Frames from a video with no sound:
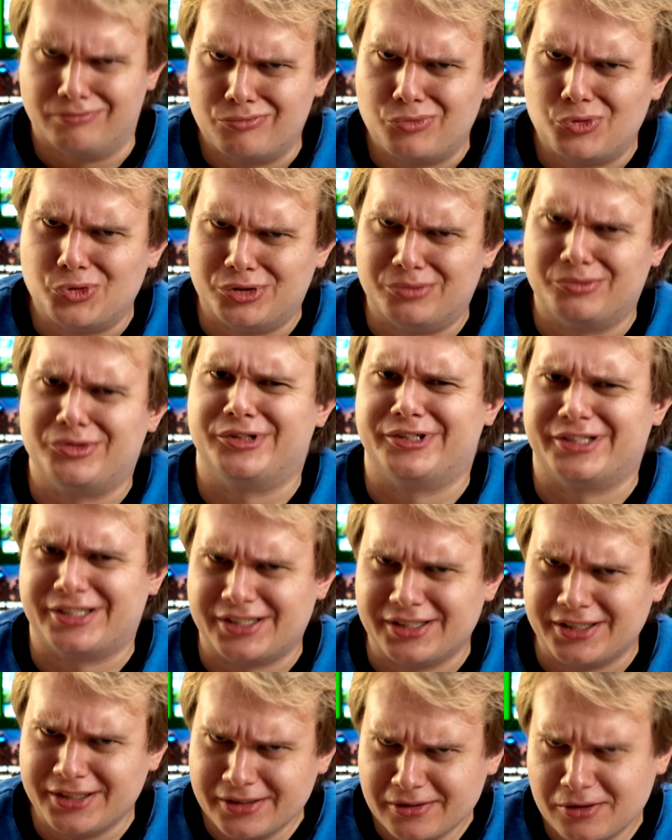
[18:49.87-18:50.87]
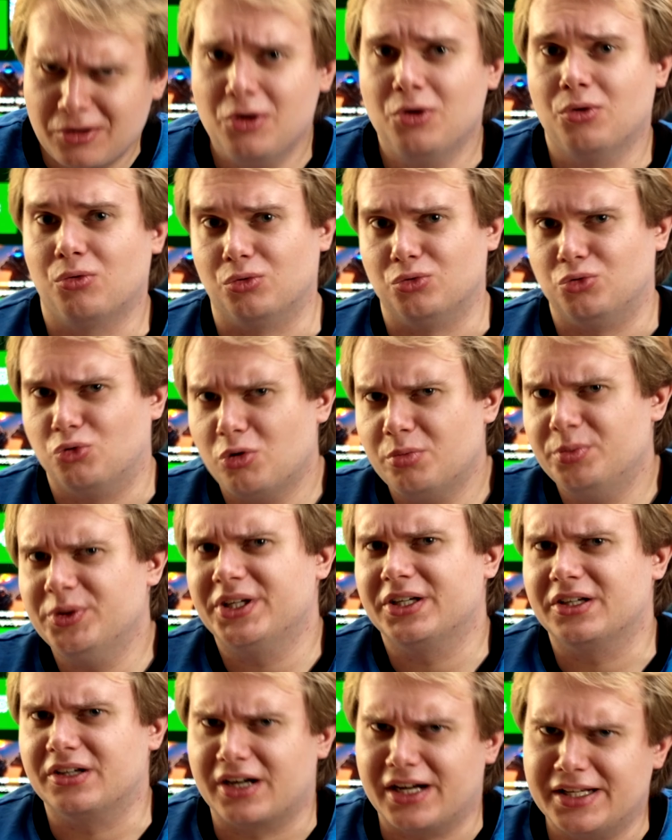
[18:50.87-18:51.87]
будем честны,
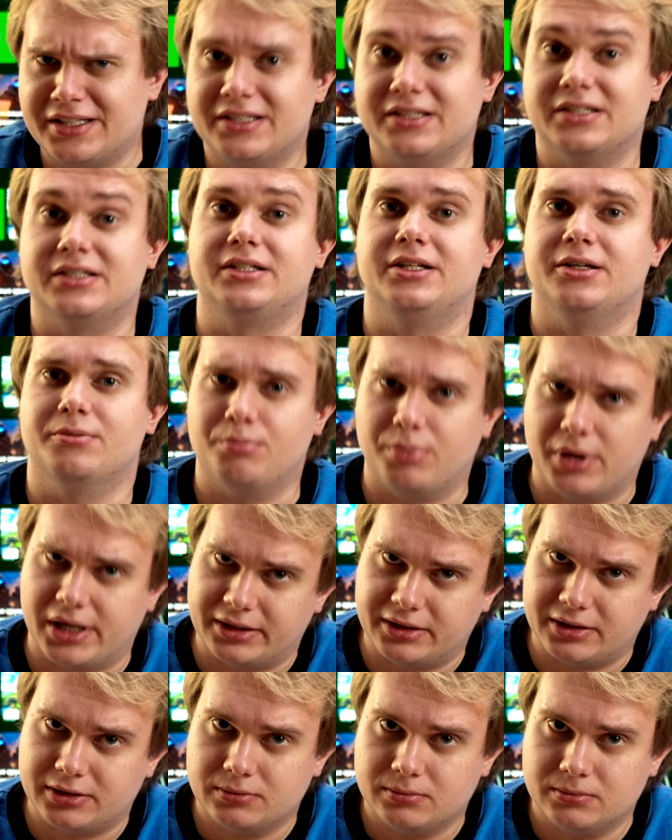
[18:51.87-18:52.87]
удобно играть с геймпада.